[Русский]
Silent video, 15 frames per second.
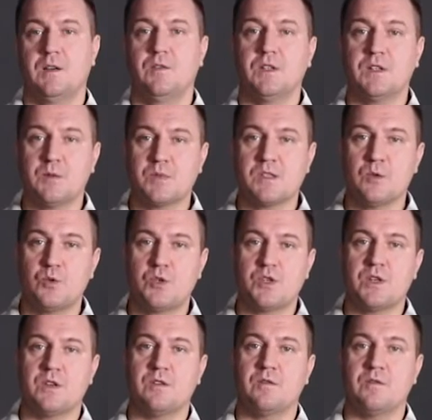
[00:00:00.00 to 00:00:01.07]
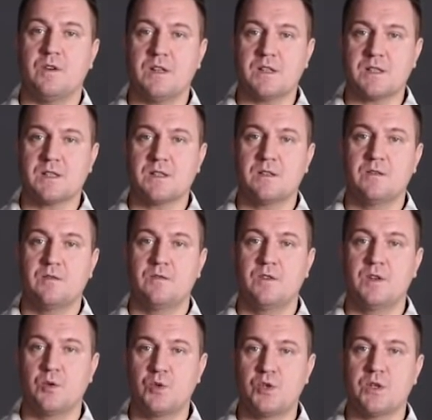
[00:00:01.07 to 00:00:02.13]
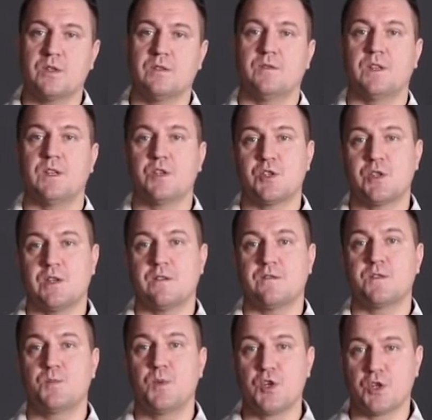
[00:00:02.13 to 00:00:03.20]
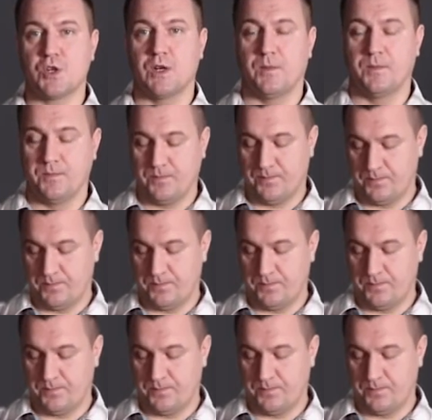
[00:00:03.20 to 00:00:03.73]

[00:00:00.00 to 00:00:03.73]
В этом случае вас выручит внешняя вспышка –